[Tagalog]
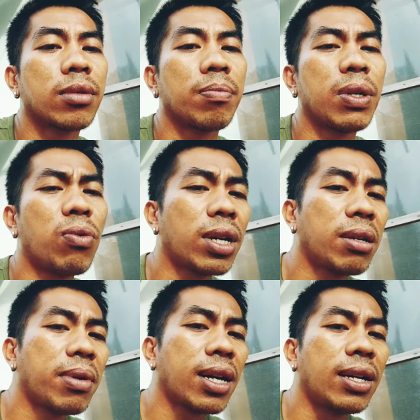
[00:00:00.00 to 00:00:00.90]
Pero wag
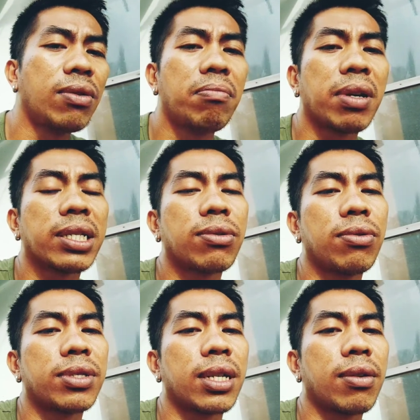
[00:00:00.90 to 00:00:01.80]
naman ganun
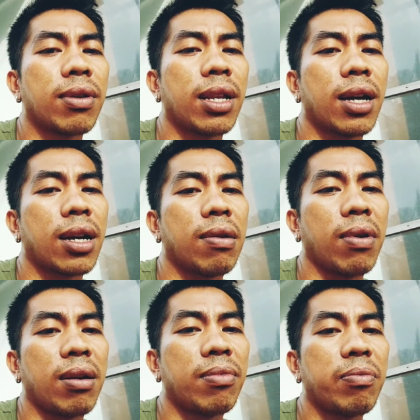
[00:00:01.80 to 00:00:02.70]
bastusan yung
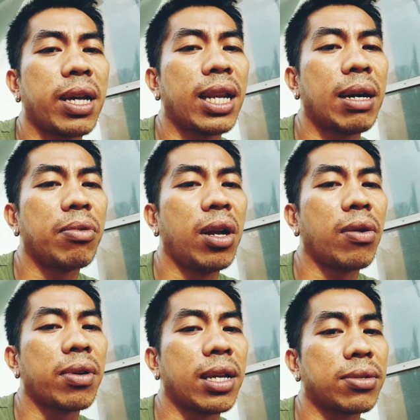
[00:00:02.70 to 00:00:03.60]
ginagawa. Bigla mo
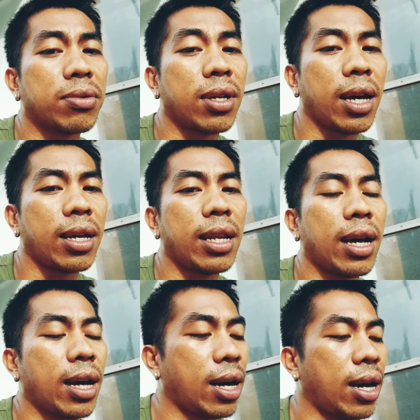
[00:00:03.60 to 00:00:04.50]
na ako
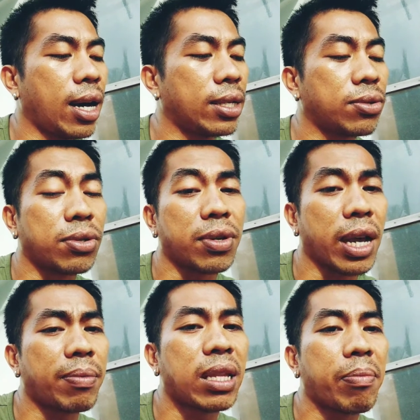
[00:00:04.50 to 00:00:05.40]

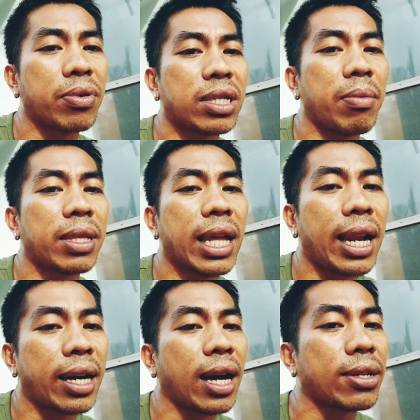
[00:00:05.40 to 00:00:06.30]
na-unsubscribe tapos
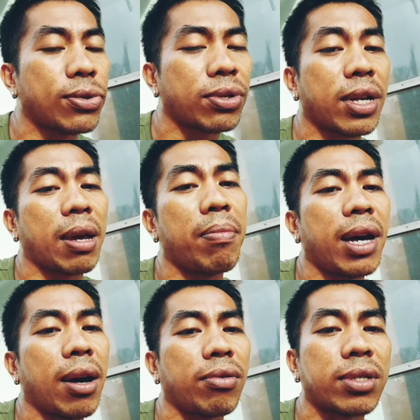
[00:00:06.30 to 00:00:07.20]
samantalang nakasubscribe
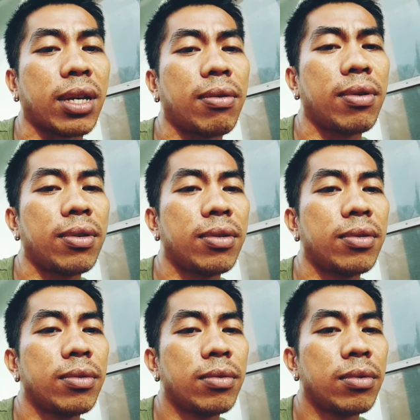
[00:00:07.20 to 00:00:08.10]
na ako sa'yo.
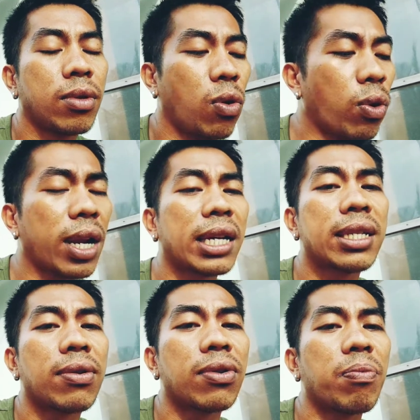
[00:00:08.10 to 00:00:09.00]
Okay lang
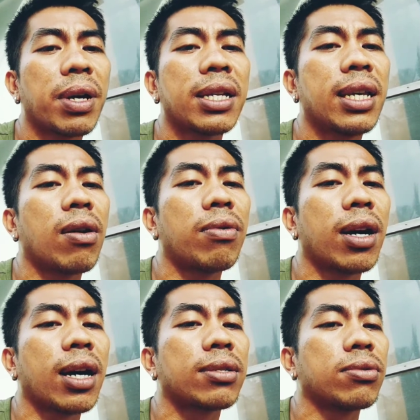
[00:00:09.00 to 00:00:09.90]
siguro pag hindi ako
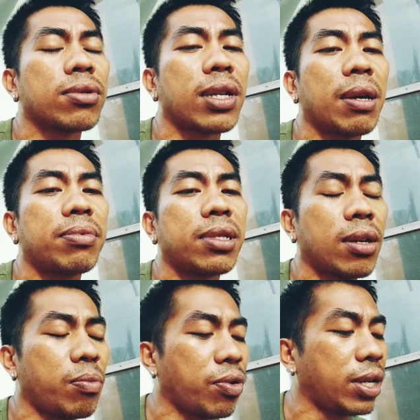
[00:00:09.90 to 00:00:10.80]
nakasubscribe
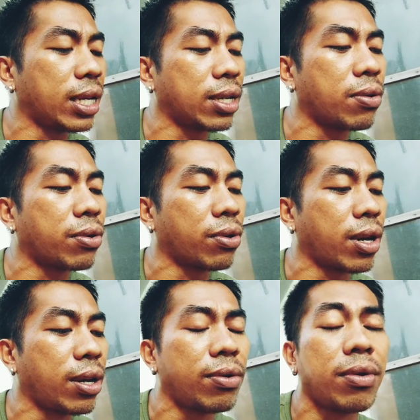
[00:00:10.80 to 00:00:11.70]
sa'yo, pwede siguro
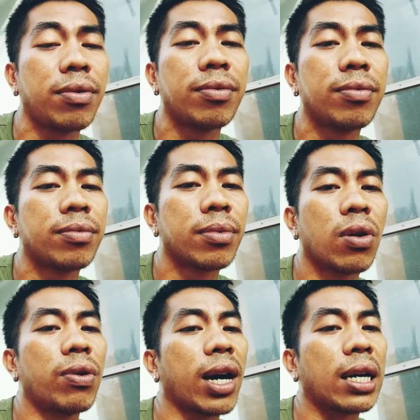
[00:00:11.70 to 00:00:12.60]
ganun.
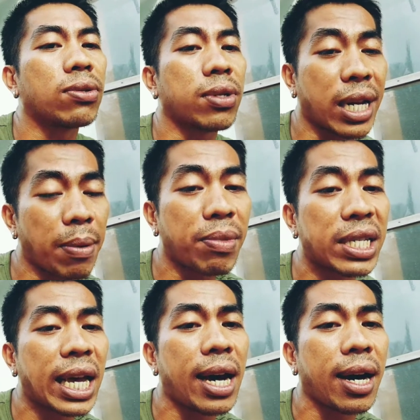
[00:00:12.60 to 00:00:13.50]
Kung nakasubscribe ka
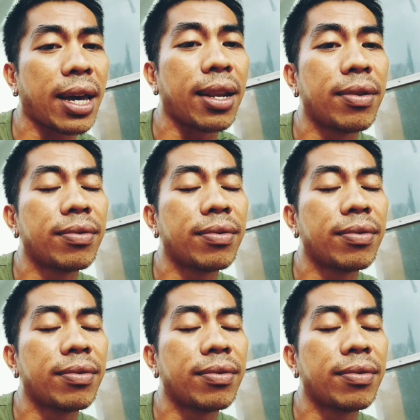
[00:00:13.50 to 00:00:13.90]
sa akin,